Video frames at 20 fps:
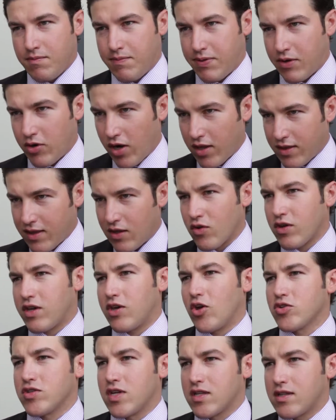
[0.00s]
Pero ahorita no
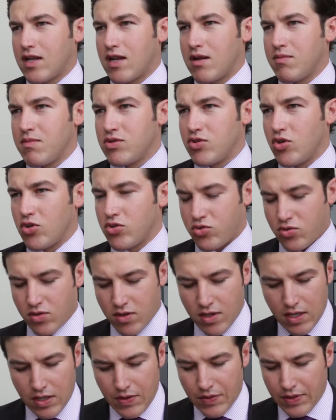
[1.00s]
quiero ser tan ambicioso.
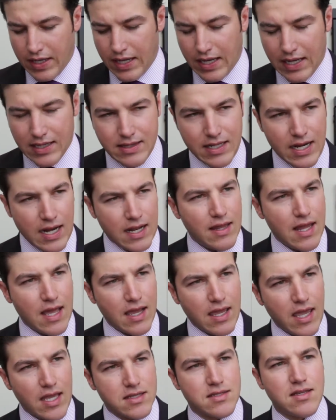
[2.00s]
El tren de
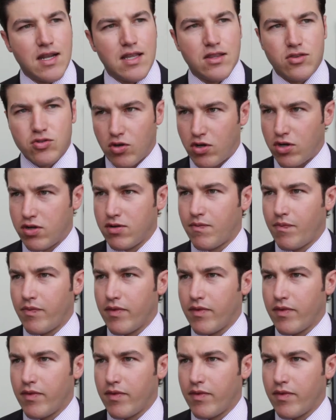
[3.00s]
aquí a San Antonio